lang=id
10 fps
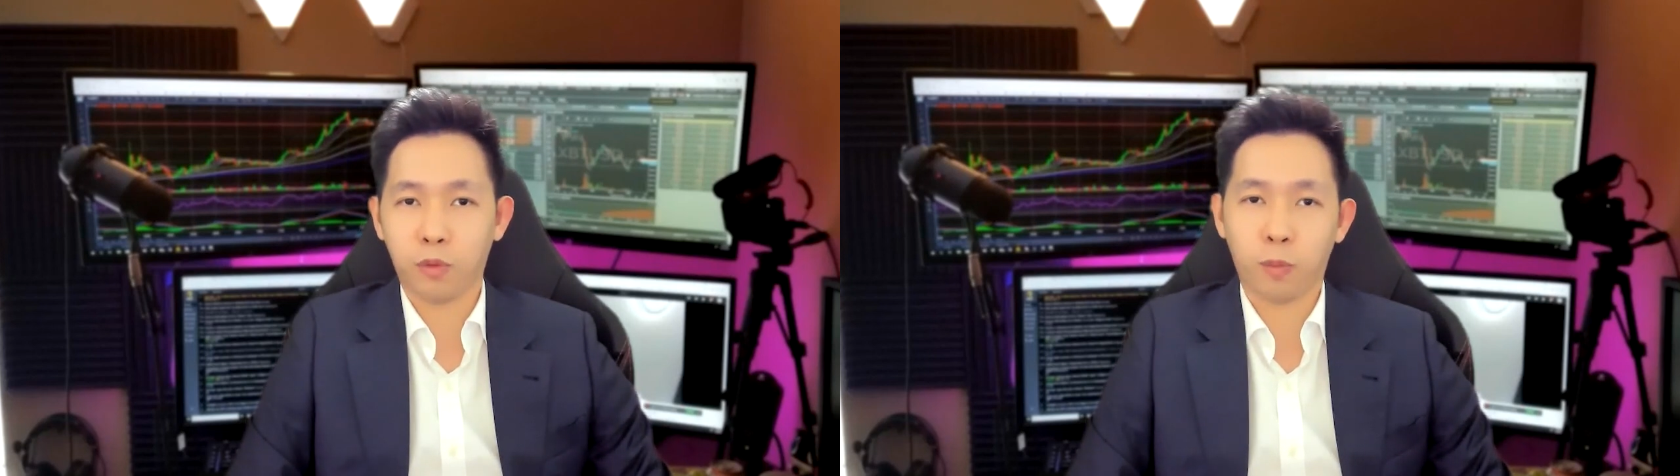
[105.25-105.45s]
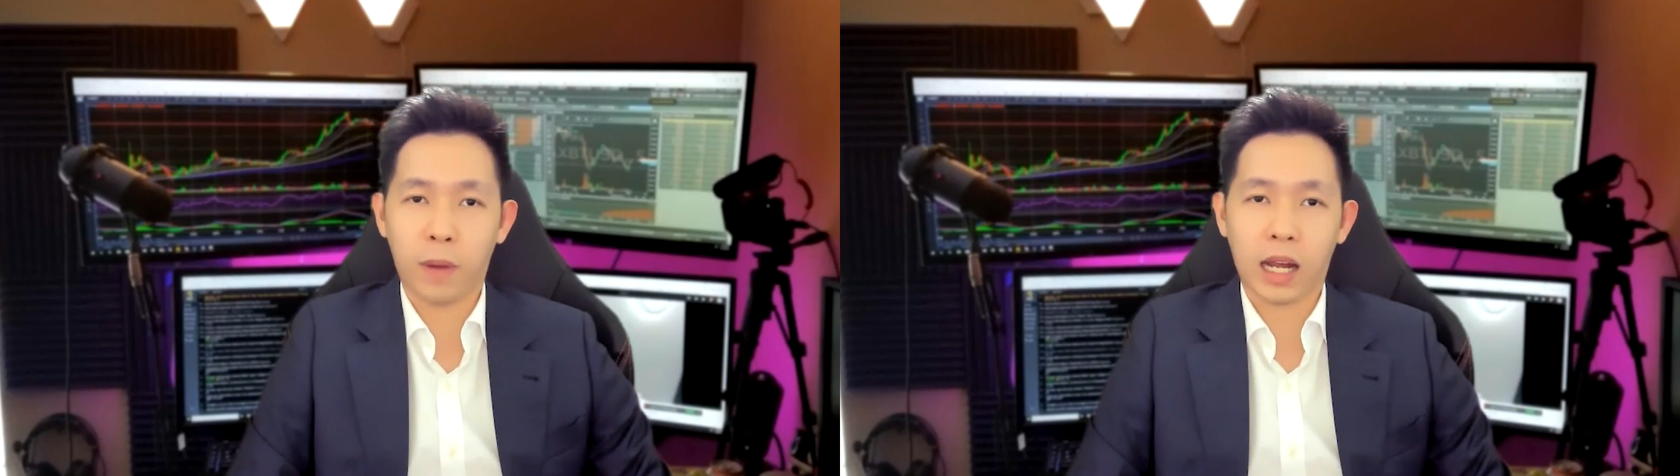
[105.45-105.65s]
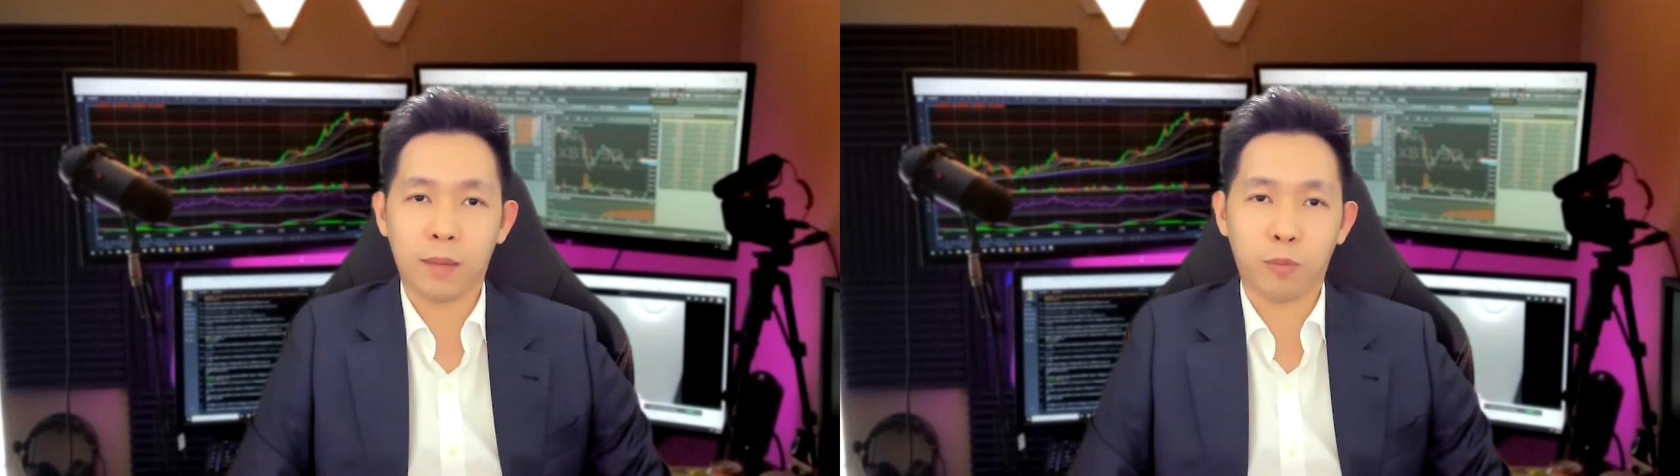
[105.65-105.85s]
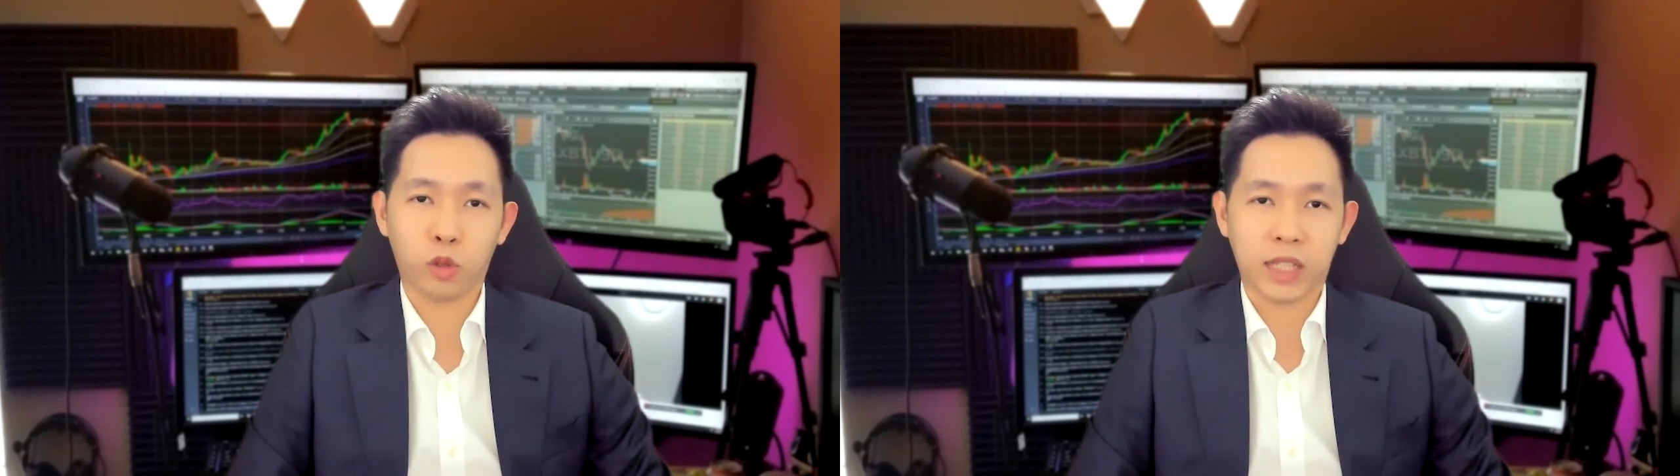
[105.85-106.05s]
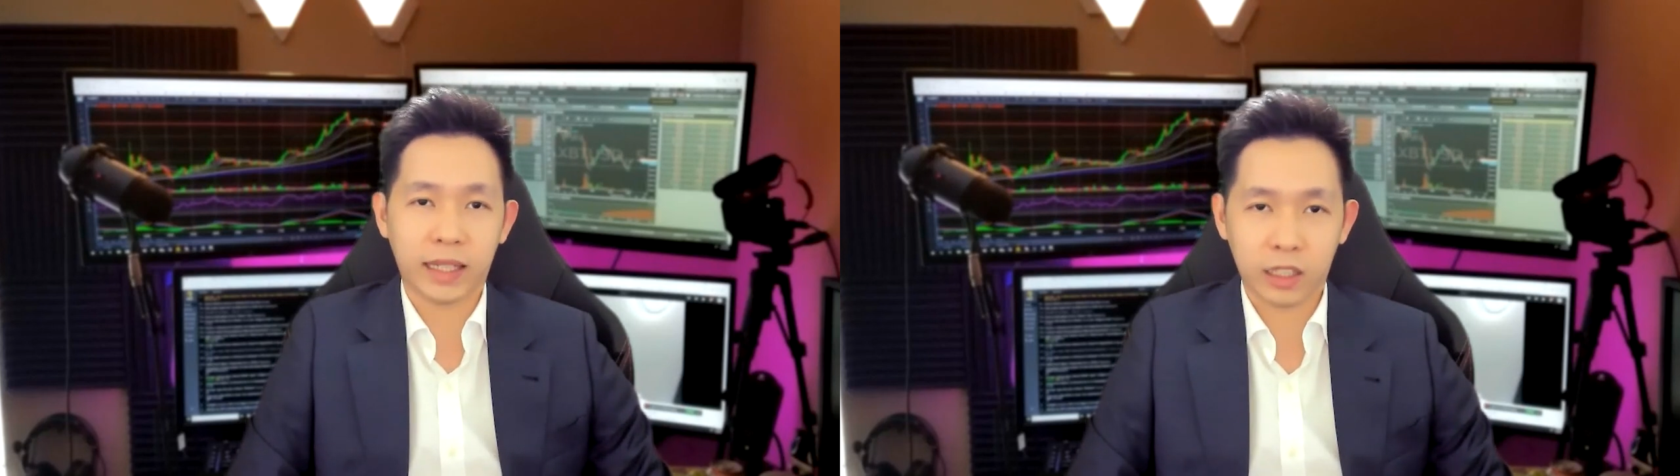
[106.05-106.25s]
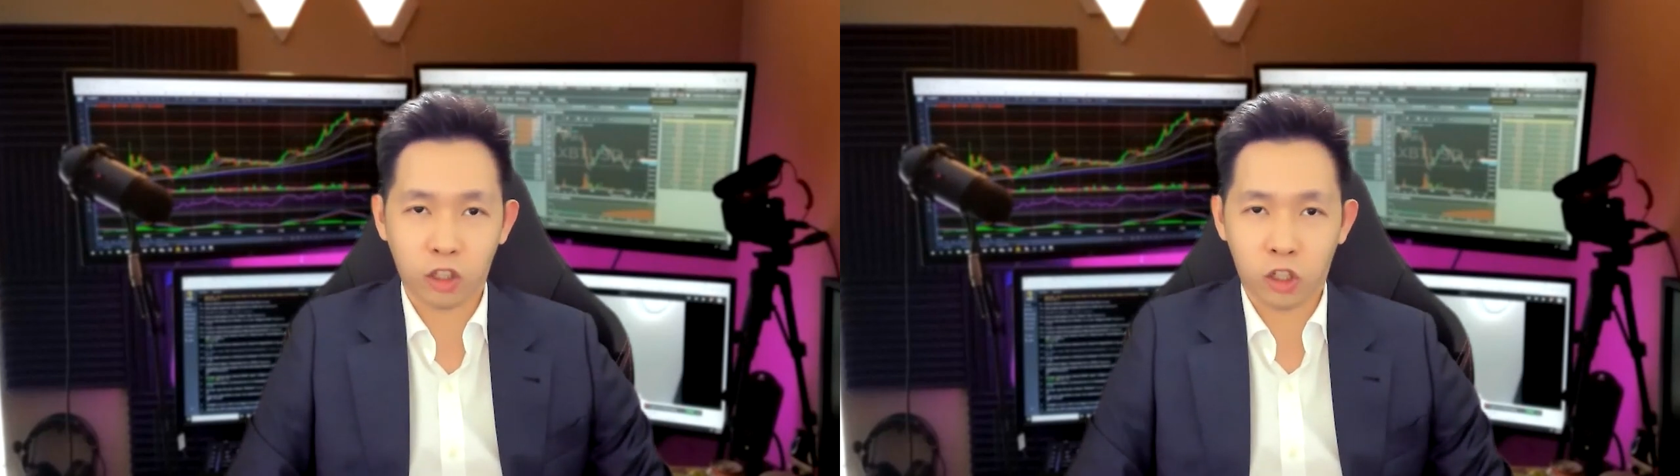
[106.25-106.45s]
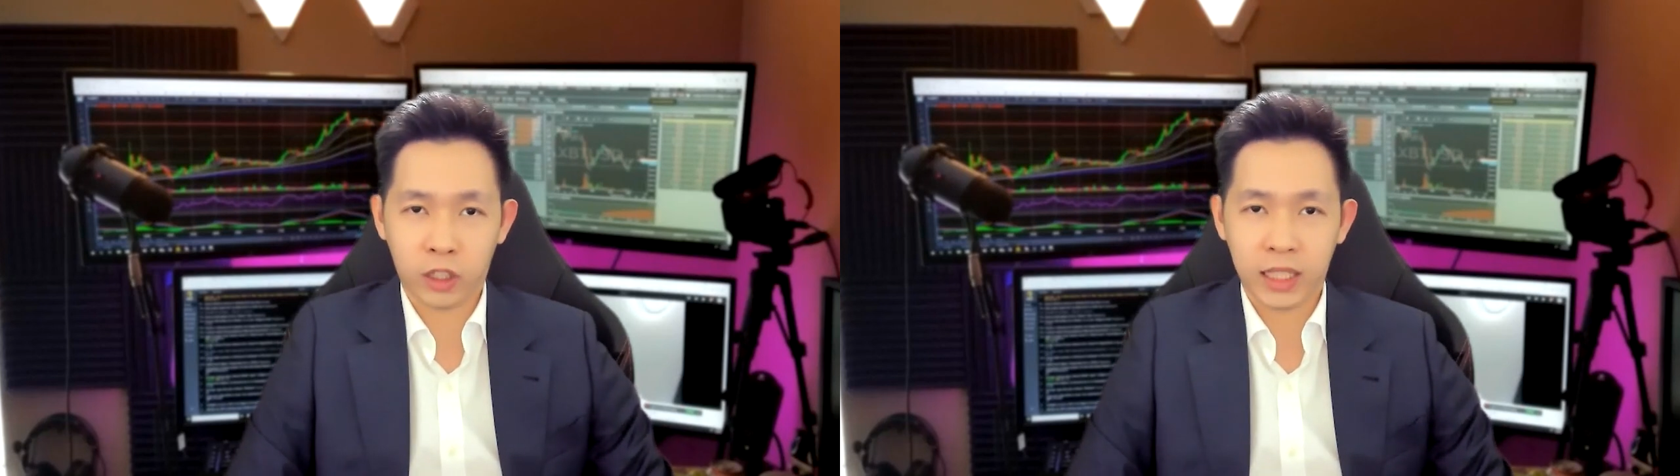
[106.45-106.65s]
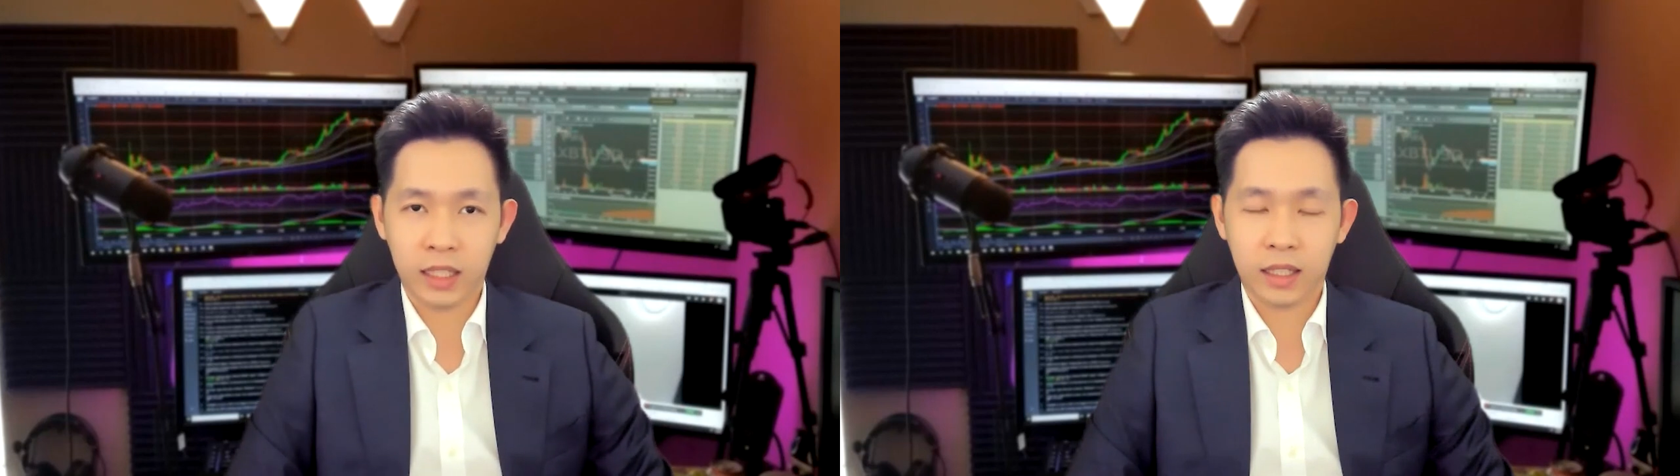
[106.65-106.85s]
merupakan perusahaan
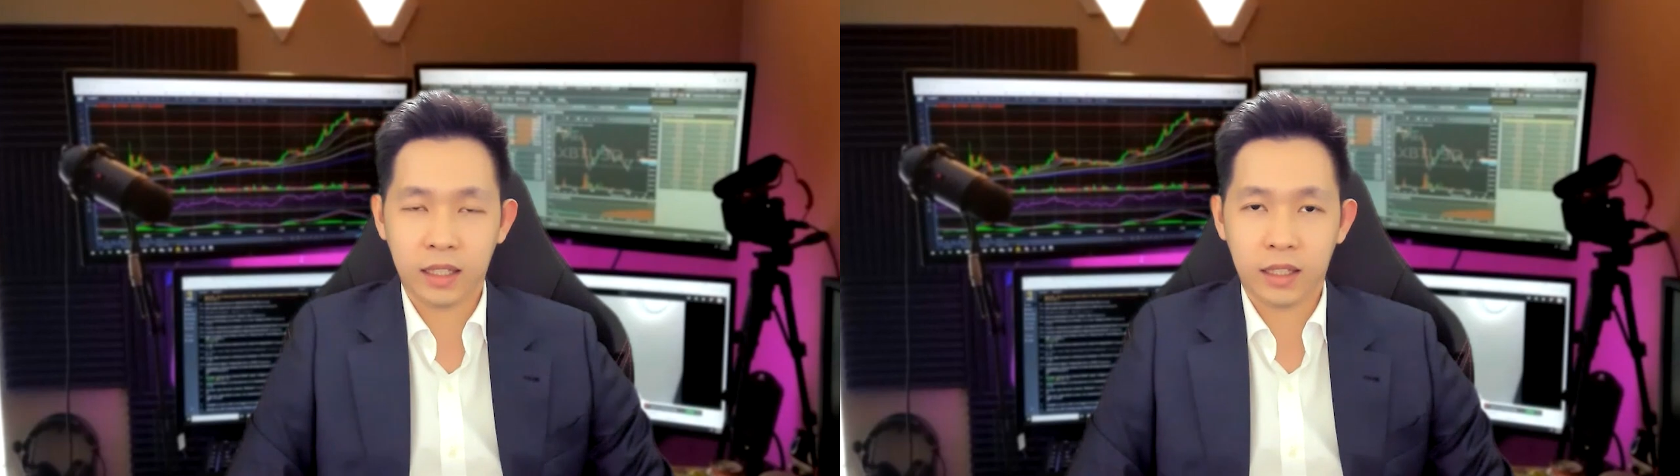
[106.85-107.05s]
teknologi